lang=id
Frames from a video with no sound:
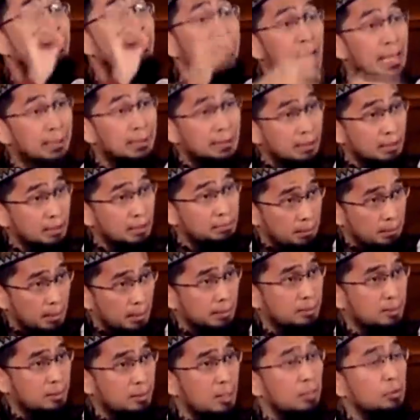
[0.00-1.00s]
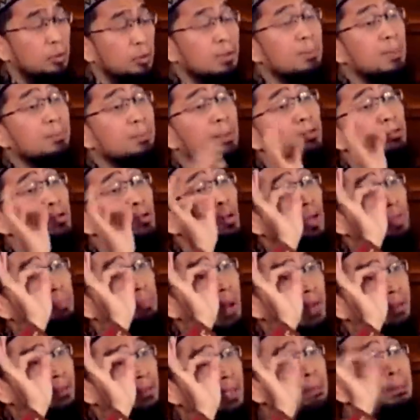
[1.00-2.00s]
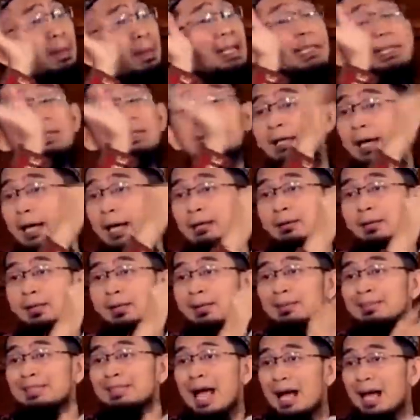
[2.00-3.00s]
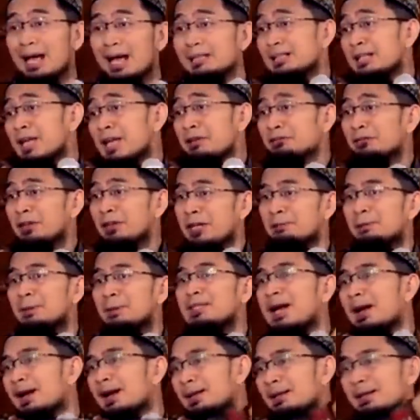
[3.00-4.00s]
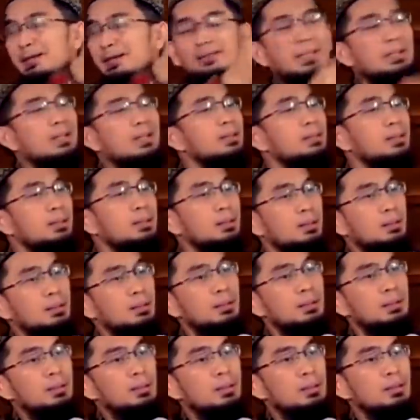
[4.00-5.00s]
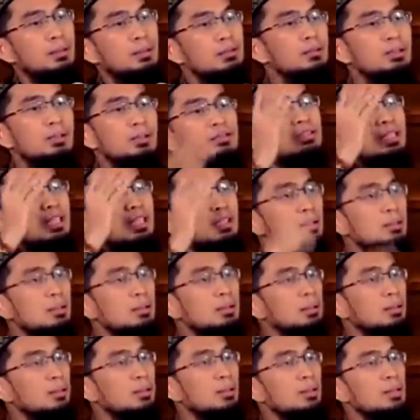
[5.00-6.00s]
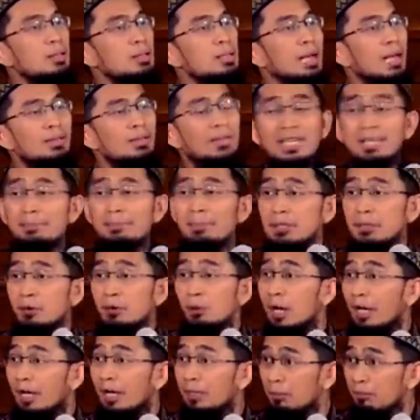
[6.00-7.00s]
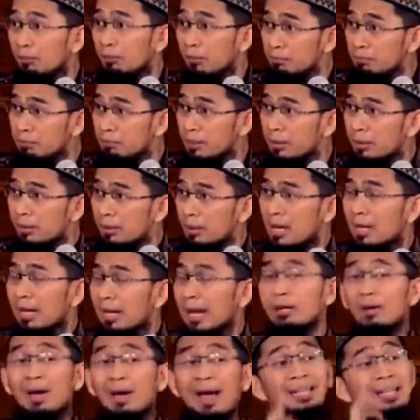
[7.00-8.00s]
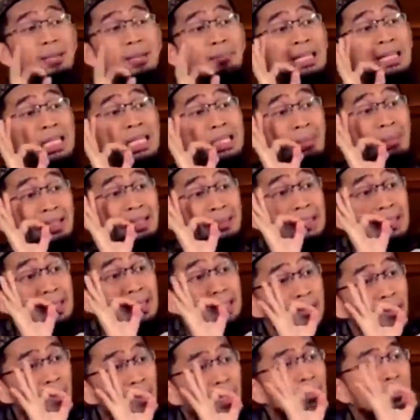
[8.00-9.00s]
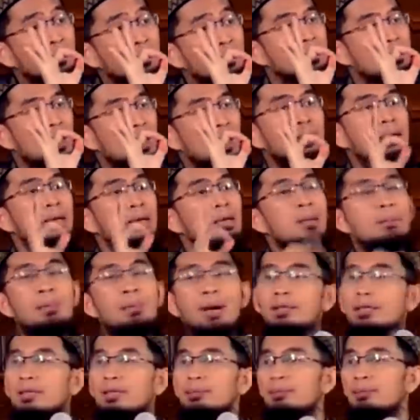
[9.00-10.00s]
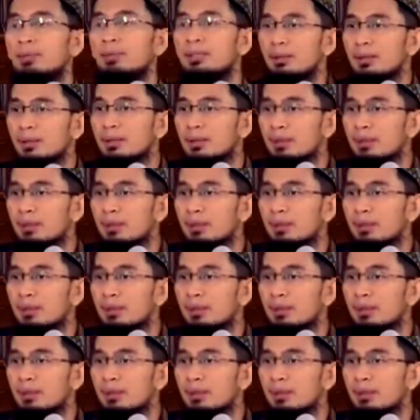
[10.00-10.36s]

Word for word: ada iman, tuh iman masuk ke mata palingkan, tangan refleks pindahkan acaranya. Selesai. Karena iman itu akan membimbing. Kalau Anda menikmati itu artinya ada yang lemah dalam imannya.